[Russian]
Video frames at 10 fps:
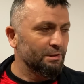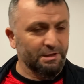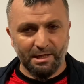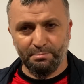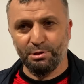
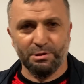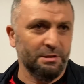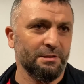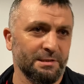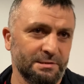Это
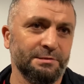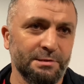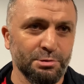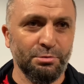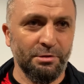обычная российская
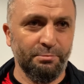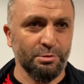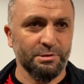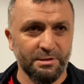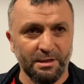школа
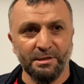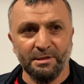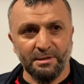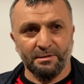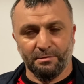бокса, да,
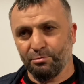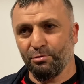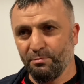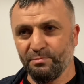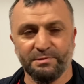которой
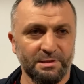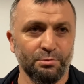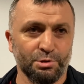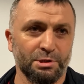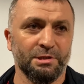мы все
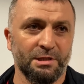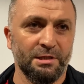ученики.